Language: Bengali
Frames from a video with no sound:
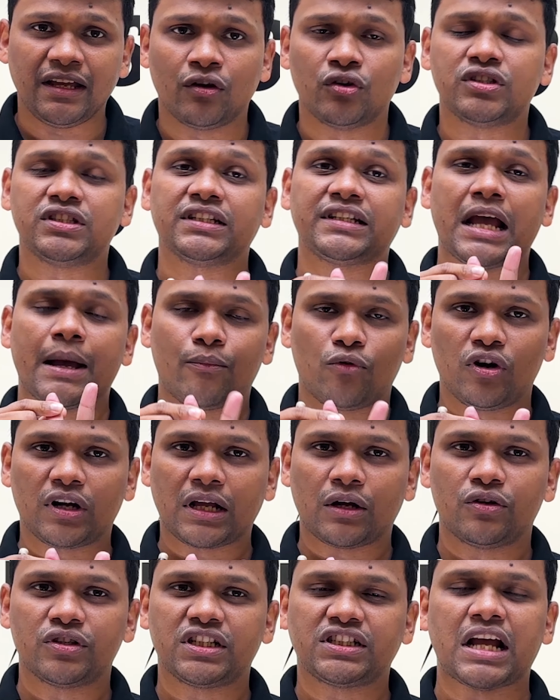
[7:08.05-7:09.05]
e হচ্ছে ক্যাবলটা
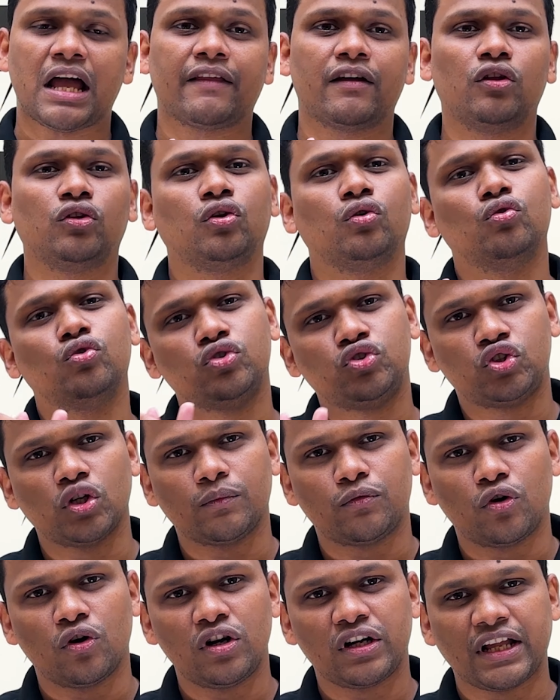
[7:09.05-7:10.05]
হচ্ছে সাধারণত উচ্চ
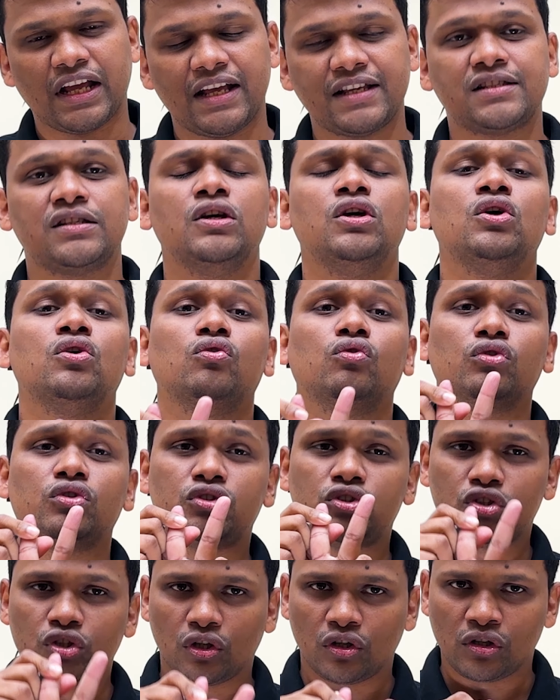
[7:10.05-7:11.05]
ভোল্টেজ উচ্চ